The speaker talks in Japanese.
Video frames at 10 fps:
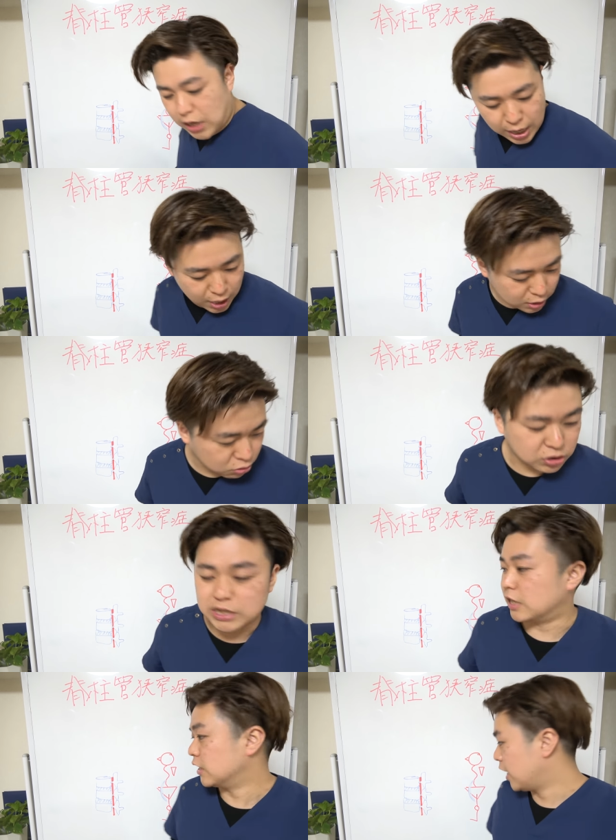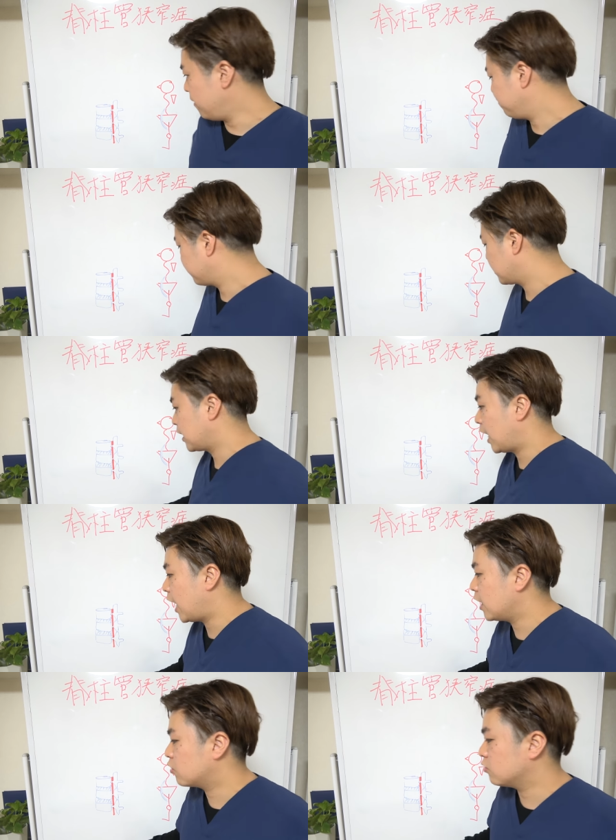原因としてですね、
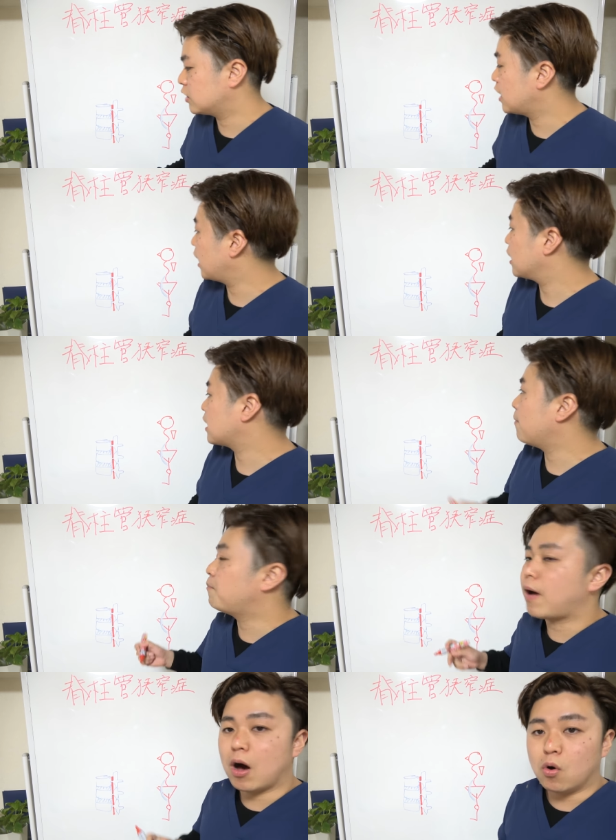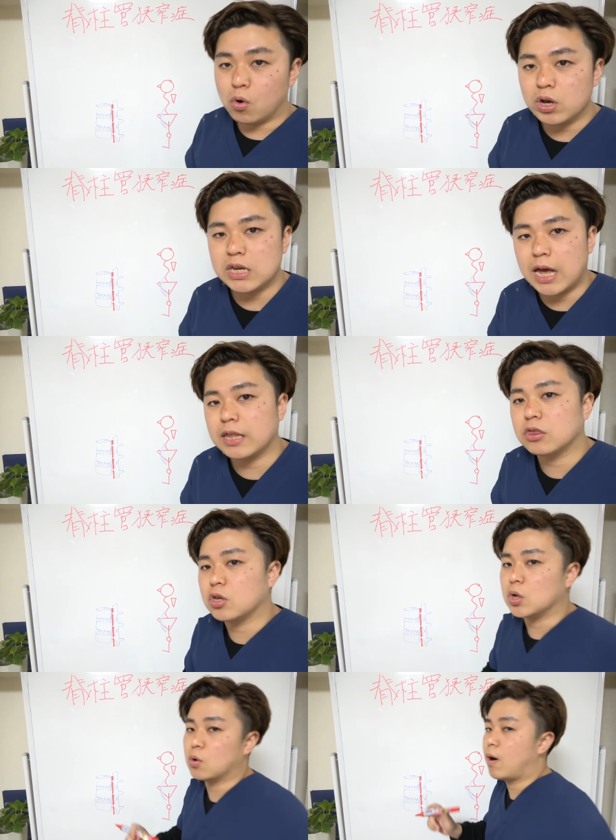原因としてやっぱ多いなっていうの